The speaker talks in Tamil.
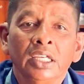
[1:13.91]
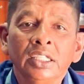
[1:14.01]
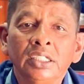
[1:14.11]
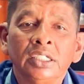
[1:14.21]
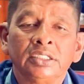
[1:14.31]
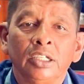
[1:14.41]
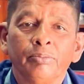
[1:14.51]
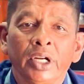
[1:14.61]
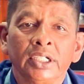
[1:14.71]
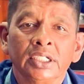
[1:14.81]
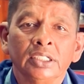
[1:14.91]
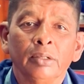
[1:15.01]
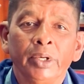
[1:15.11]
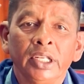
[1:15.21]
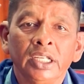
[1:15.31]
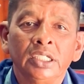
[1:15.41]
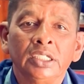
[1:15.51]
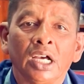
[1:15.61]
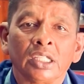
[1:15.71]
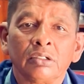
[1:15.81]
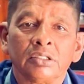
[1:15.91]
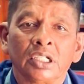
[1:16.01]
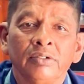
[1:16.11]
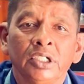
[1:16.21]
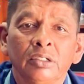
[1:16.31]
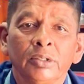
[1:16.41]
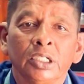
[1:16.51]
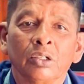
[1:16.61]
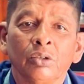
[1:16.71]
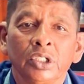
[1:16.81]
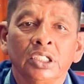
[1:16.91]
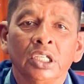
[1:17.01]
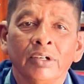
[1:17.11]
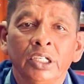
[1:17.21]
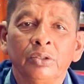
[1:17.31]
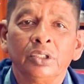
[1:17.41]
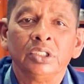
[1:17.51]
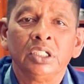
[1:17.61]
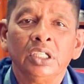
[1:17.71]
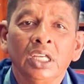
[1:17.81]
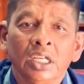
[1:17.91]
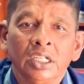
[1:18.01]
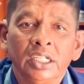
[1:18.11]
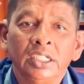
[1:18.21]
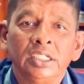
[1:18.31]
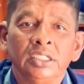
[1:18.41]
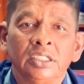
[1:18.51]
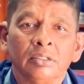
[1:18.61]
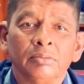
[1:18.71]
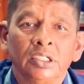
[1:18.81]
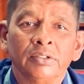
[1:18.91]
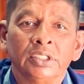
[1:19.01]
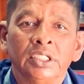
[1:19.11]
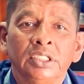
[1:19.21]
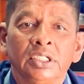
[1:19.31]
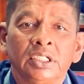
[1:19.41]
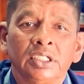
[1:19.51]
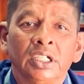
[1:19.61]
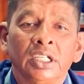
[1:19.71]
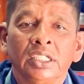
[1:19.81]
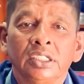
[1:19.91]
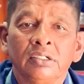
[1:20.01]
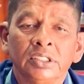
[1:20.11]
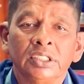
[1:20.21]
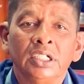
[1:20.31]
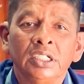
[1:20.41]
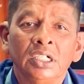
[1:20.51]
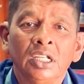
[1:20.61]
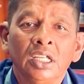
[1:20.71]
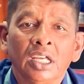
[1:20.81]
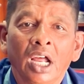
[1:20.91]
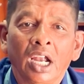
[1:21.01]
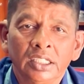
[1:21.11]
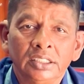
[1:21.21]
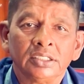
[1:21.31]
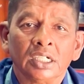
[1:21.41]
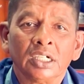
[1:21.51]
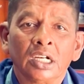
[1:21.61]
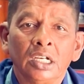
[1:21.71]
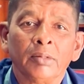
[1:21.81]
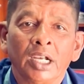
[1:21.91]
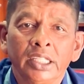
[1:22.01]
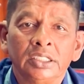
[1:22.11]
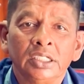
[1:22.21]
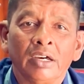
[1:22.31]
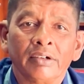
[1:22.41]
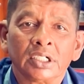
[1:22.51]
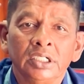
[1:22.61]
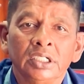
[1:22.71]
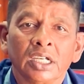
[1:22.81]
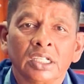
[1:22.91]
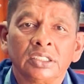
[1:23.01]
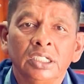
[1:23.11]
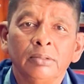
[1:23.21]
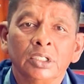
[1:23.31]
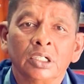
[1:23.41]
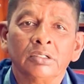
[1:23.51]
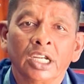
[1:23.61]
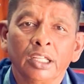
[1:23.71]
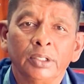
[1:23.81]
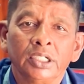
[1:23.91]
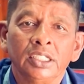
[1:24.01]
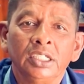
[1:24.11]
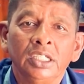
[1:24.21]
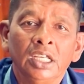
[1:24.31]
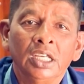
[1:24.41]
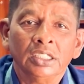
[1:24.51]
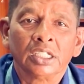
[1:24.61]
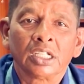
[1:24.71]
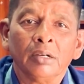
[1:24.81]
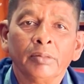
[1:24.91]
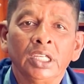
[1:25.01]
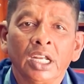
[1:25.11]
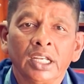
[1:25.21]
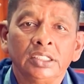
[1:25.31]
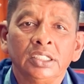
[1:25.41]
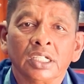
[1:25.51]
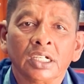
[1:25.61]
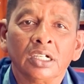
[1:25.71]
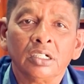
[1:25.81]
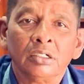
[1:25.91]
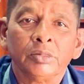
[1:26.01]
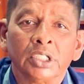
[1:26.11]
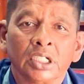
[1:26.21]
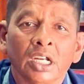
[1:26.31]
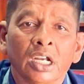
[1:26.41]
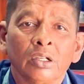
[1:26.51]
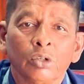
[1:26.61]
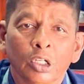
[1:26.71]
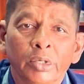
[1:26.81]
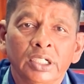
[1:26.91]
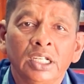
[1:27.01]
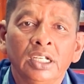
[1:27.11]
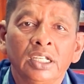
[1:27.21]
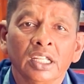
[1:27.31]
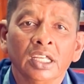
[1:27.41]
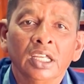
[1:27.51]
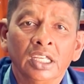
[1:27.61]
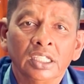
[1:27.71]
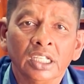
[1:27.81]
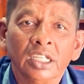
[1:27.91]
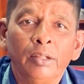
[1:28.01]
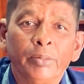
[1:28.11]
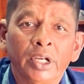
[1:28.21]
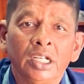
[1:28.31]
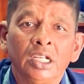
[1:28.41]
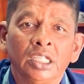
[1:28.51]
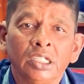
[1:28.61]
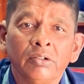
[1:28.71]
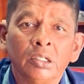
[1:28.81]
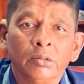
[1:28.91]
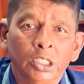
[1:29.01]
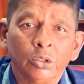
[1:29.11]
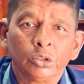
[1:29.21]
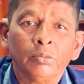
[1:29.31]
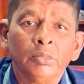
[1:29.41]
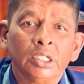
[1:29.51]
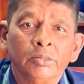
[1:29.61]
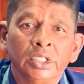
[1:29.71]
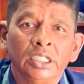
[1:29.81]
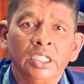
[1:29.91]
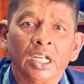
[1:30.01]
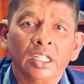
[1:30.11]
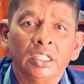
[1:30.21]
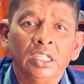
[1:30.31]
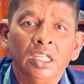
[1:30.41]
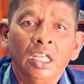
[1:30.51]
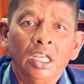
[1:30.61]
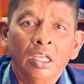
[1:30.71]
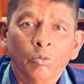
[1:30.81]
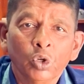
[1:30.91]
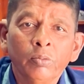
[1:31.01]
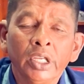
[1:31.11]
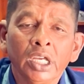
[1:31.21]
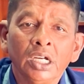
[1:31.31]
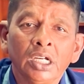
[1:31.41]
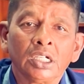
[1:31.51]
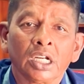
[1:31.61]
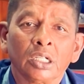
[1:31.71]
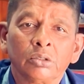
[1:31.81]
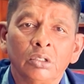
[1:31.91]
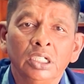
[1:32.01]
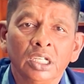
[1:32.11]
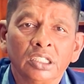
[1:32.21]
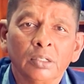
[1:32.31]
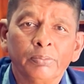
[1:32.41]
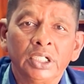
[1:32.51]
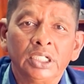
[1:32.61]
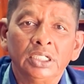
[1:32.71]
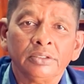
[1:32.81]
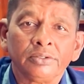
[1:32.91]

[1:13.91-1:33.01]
இந்த செயற்பாட்டுக்கு இந்த பேரணிக்கு ஆதரவு தர வேண்டும் என்ற கோரிக்கையை வலியுறுத்தி நேற்றைய தினம் இருபத்தஞ்சி எட்டு ரெண்டாயிரத்தி இருபத்தி ரெண்டில் அனைத்து சங்கங்களையும் அழைத்து அவர்களின் கருத்தறியும் நிகழ்வு நடைபெற்றது இதற்கமைய அனைத்து சங்கங்களும் இதற்கான உடன்பட்டிருக்கின்றன இதன் அடிப்படையில் எதிர்வரும் இருபத்தொன்பதாம் தேதியானது முழுமையாக கடற்தொழில் நிறுத்தப்பட்டு